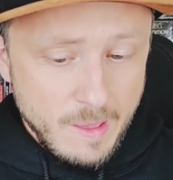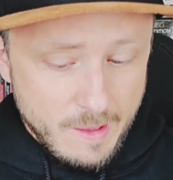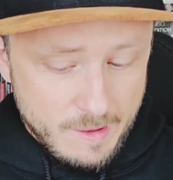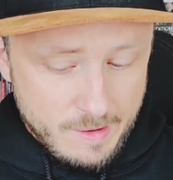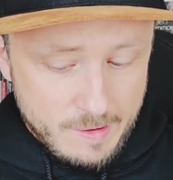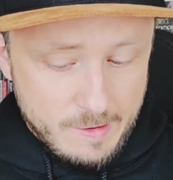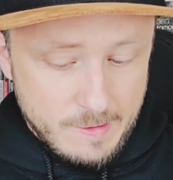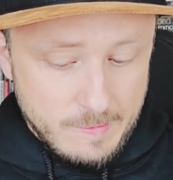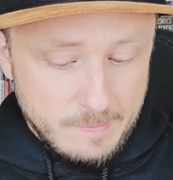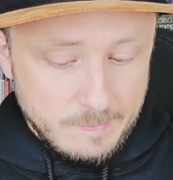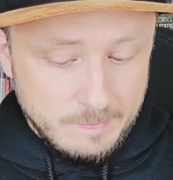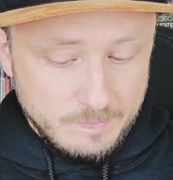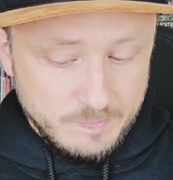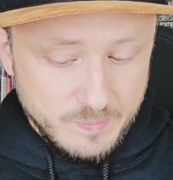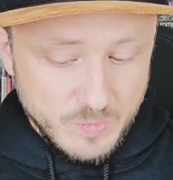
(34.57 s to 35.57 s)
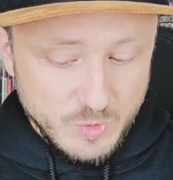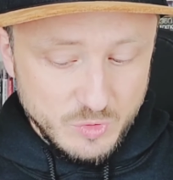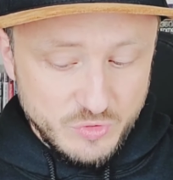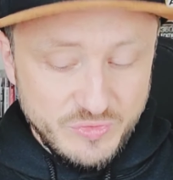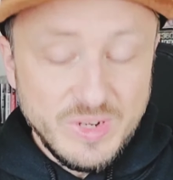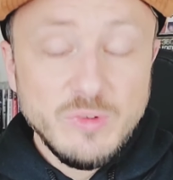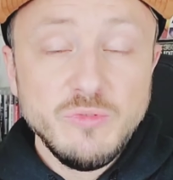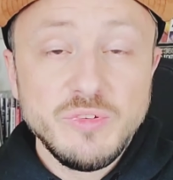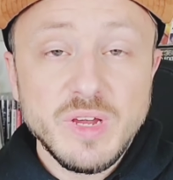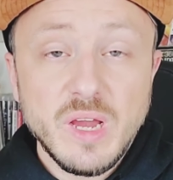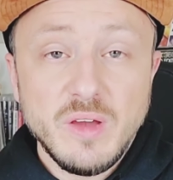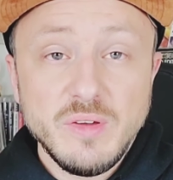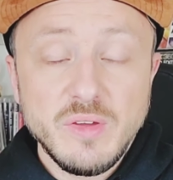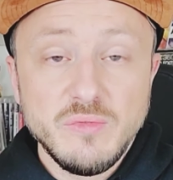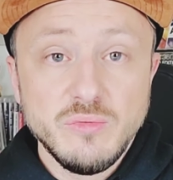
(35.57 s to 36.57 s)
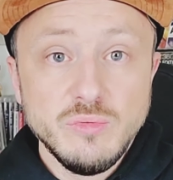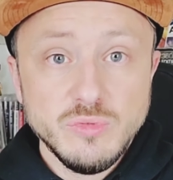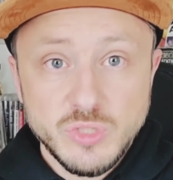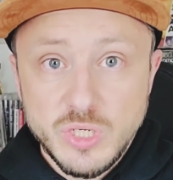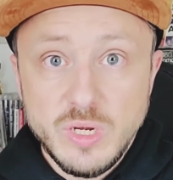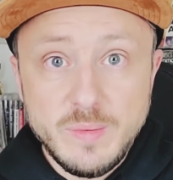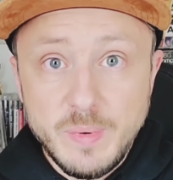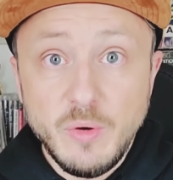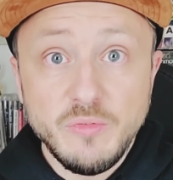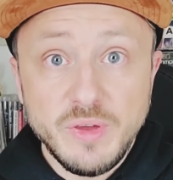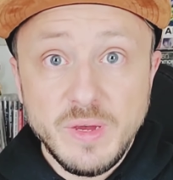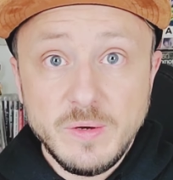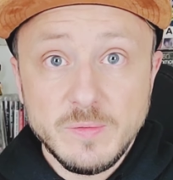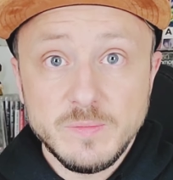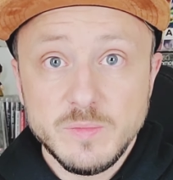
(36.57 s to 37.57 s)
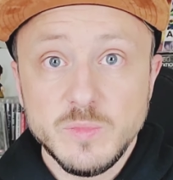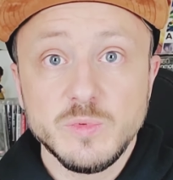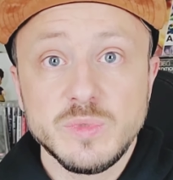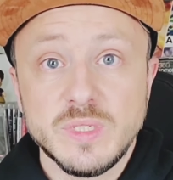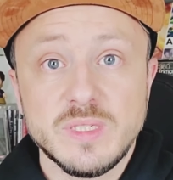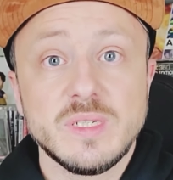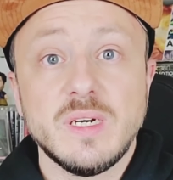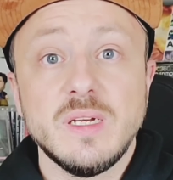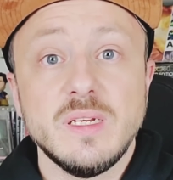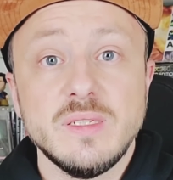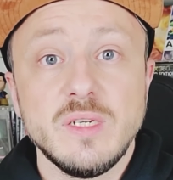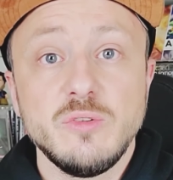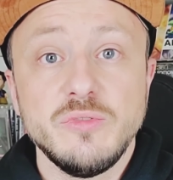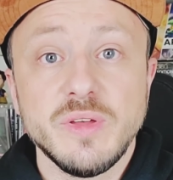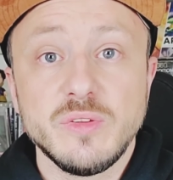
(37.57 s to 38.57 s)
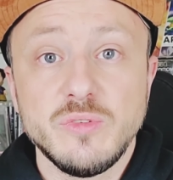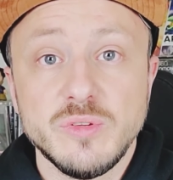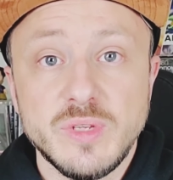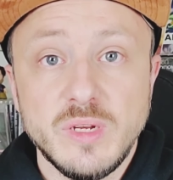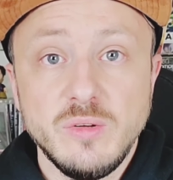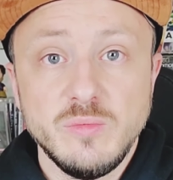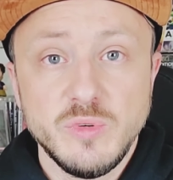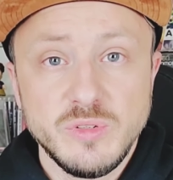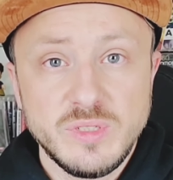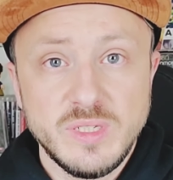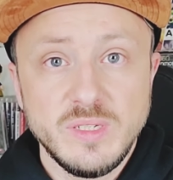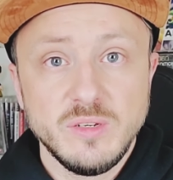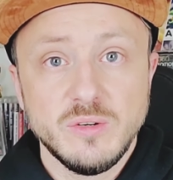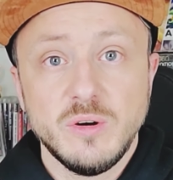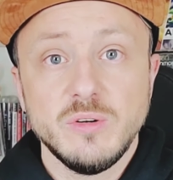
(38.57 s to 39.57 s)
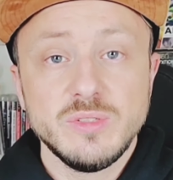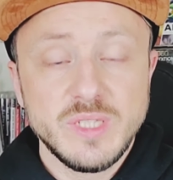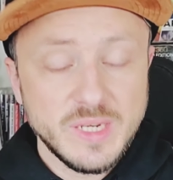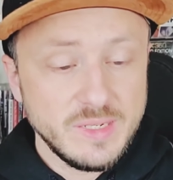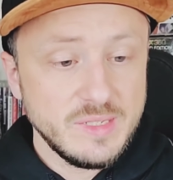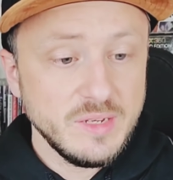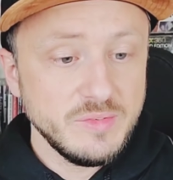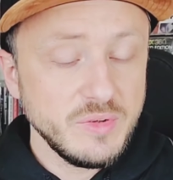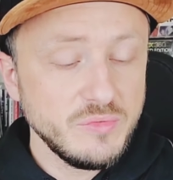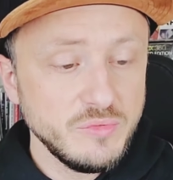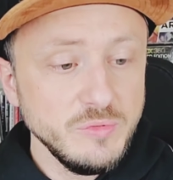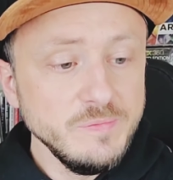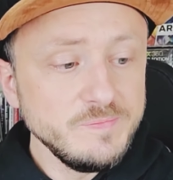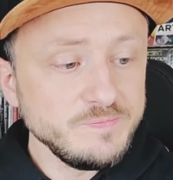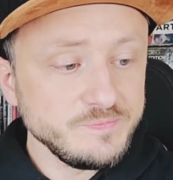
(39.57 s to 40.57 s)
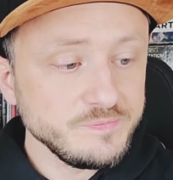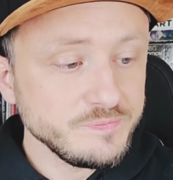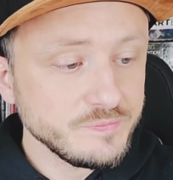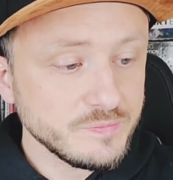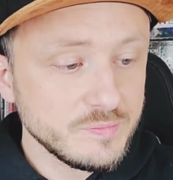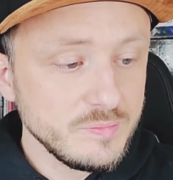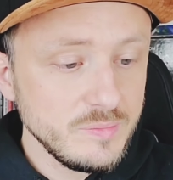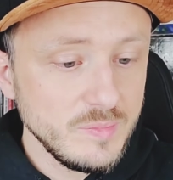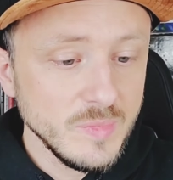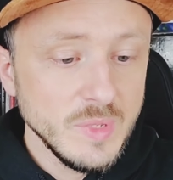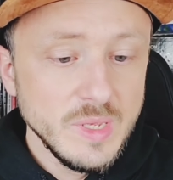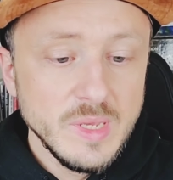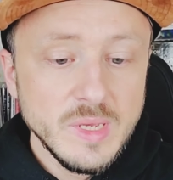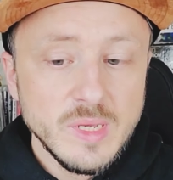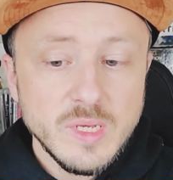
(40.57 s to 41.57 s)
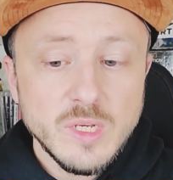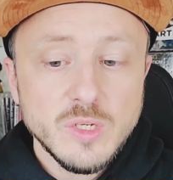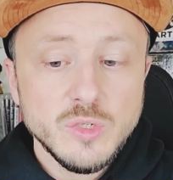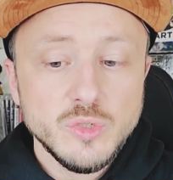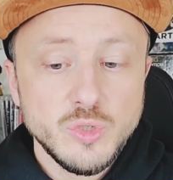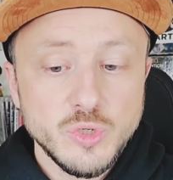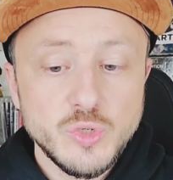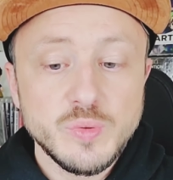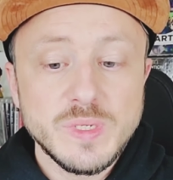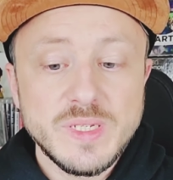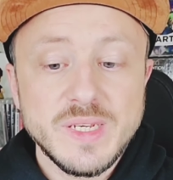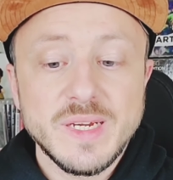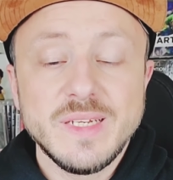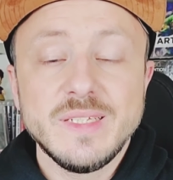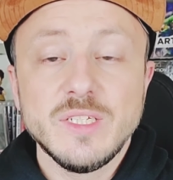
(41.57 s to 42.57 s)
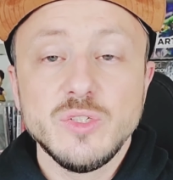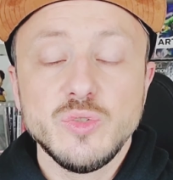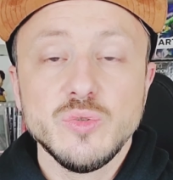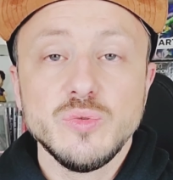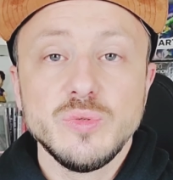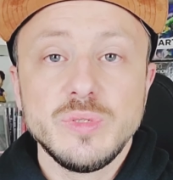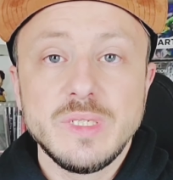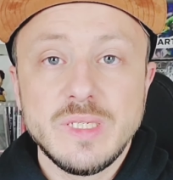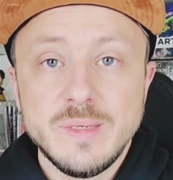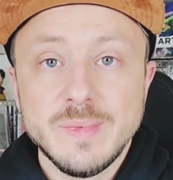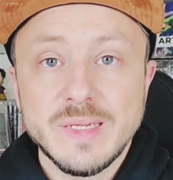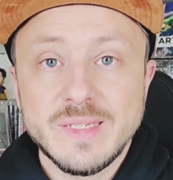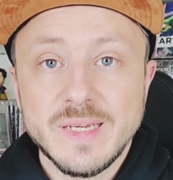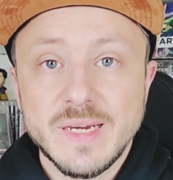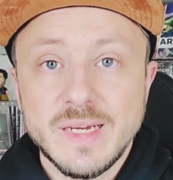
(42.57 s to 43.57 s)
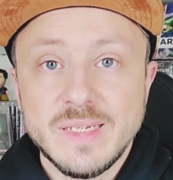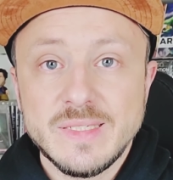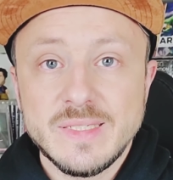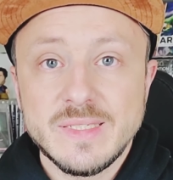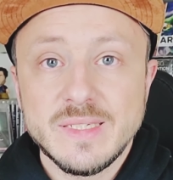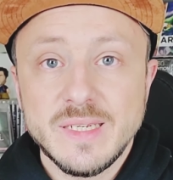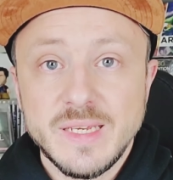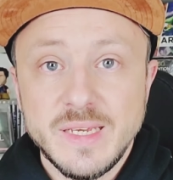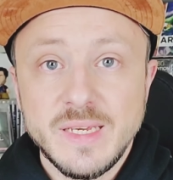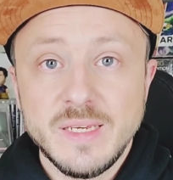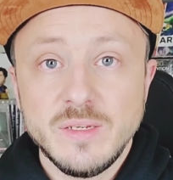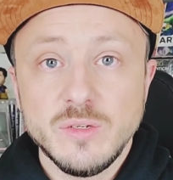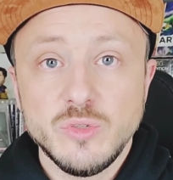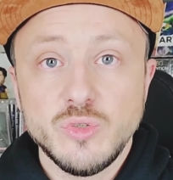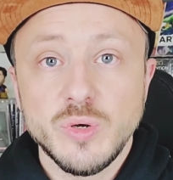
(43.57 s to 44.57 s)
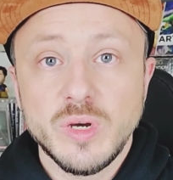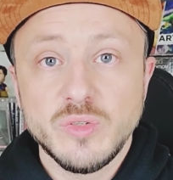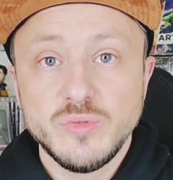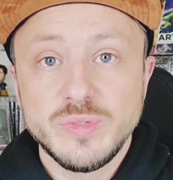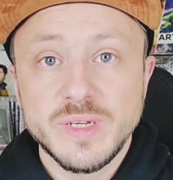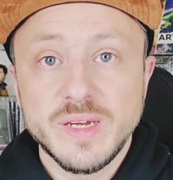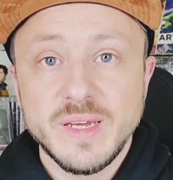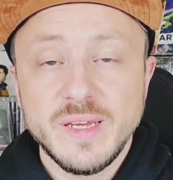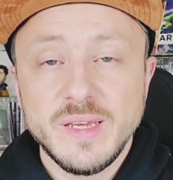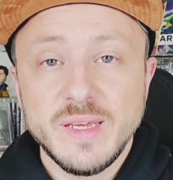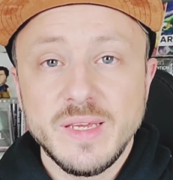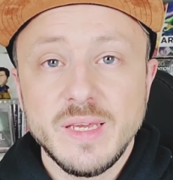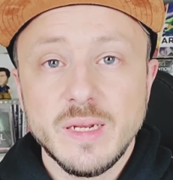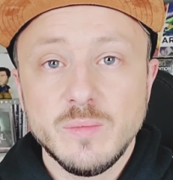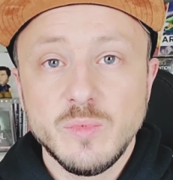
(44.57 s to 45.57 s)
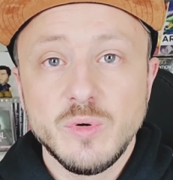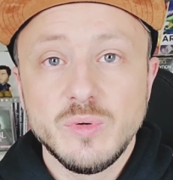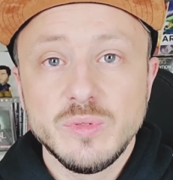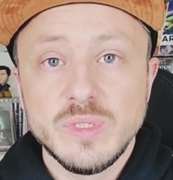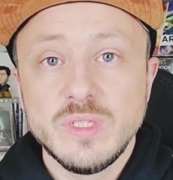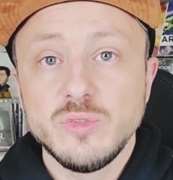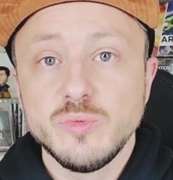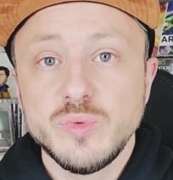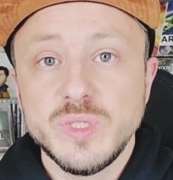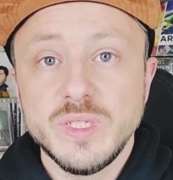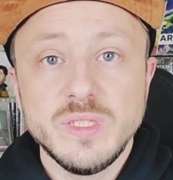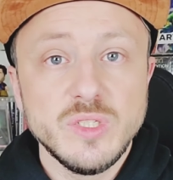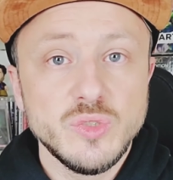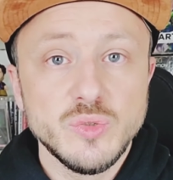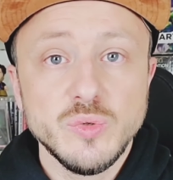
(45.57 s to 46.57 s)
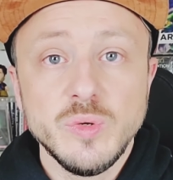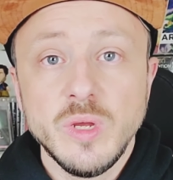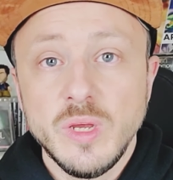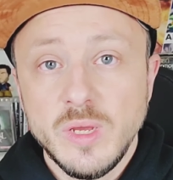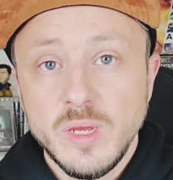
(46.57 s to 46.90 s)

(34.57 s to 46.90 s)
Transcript: Euh, donc je vais l'ouvrir avec vous, je ne l'ai pas ouvert, donc ça sera la découverte totale, unboxing en direct avec vous. Je choisirai des jeux qui m'intéressent et je rajouterai également des objets, des jeux